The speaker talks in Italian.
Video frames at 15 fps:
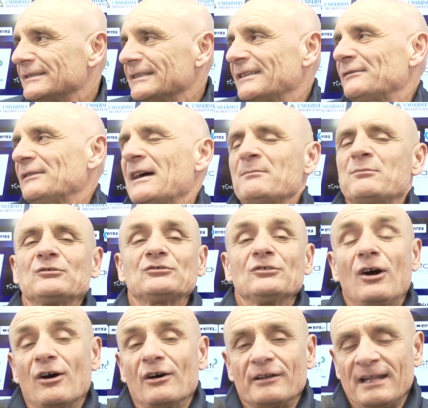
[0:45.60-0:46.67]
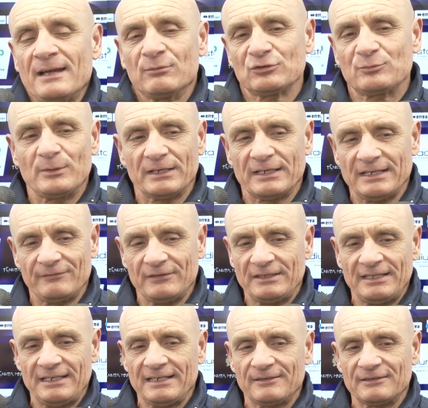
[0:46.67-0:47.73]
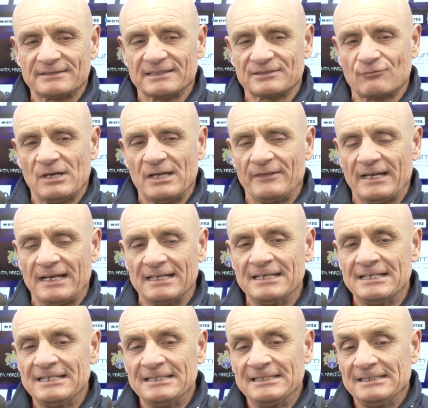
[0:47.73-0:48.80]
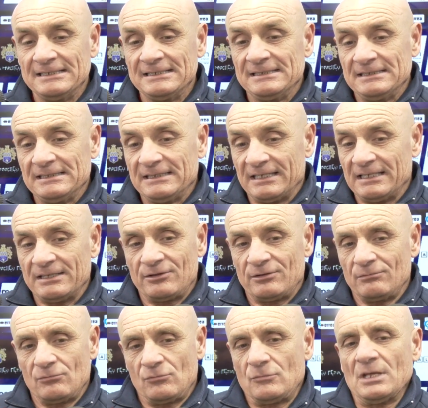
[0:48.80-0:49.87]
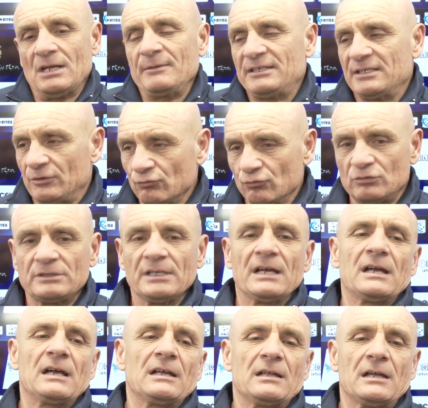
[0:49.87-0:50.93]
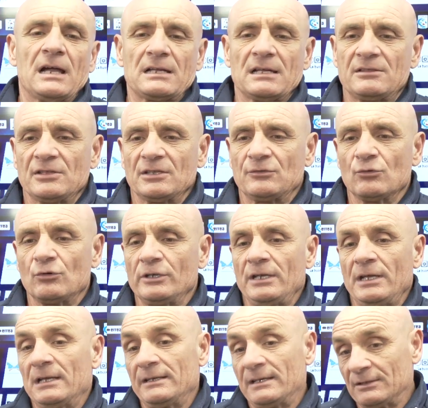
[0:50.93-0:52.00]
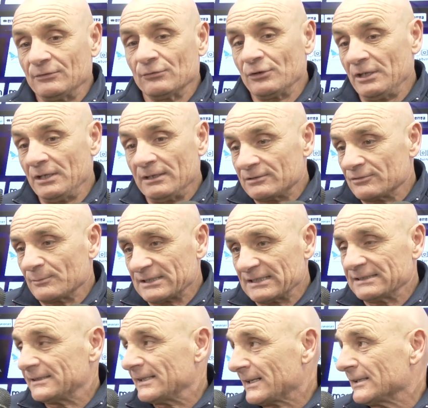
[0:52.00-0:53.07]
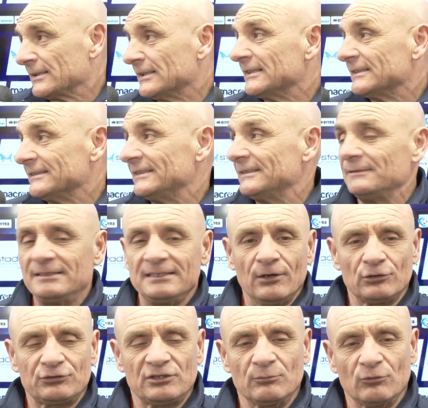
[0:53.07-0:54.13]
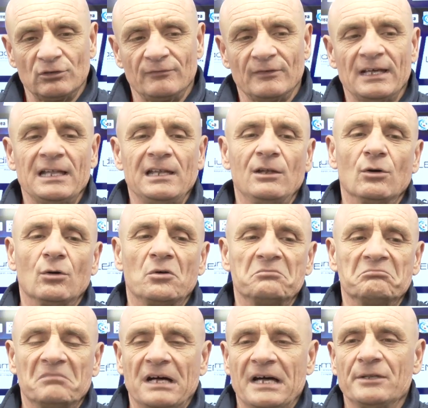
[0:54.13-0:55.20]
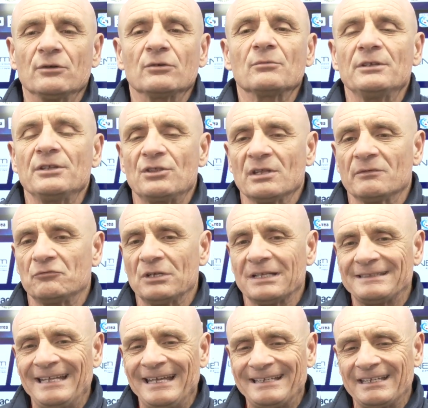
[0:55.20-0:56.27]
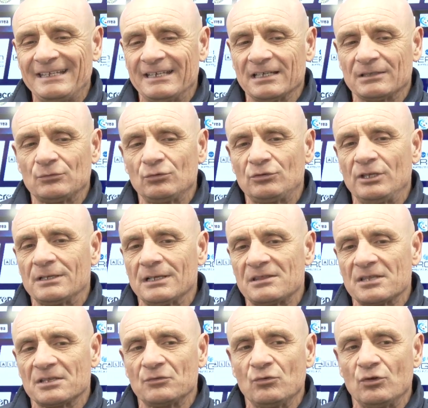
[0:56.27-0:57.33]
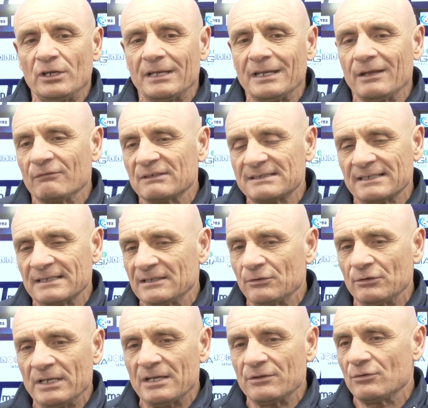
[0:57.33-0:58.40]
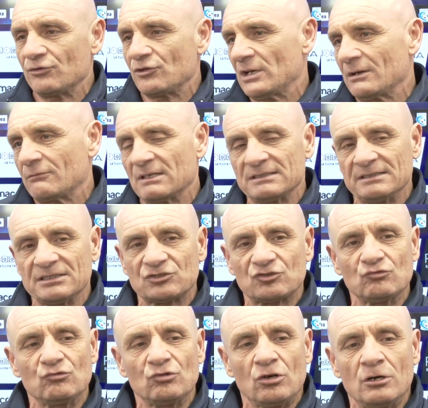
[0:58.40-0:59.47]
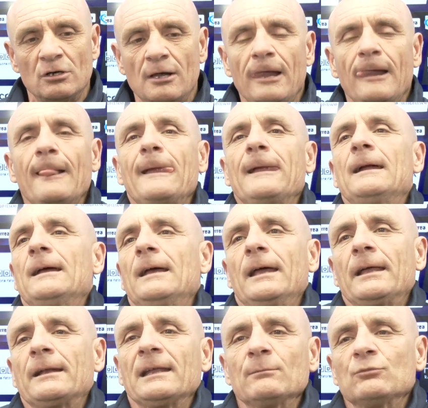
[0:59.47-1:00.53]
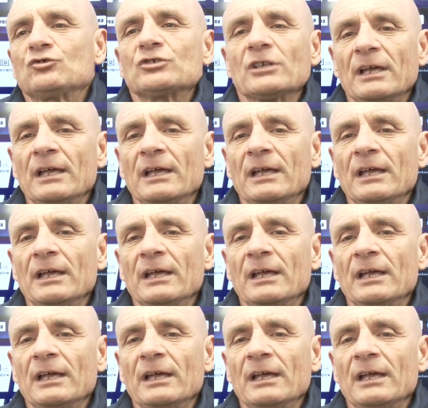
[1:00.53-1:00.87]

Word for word: rebus no, rebus perché vedere questa squadra che ce la mette tutta a calciatori e allenatori, sono passati tre, di, di, ottimo livello, hanno come dicevo una tecnica, tutti i calciatori che in questa categoria non c'era quasi nessuno, il Rebus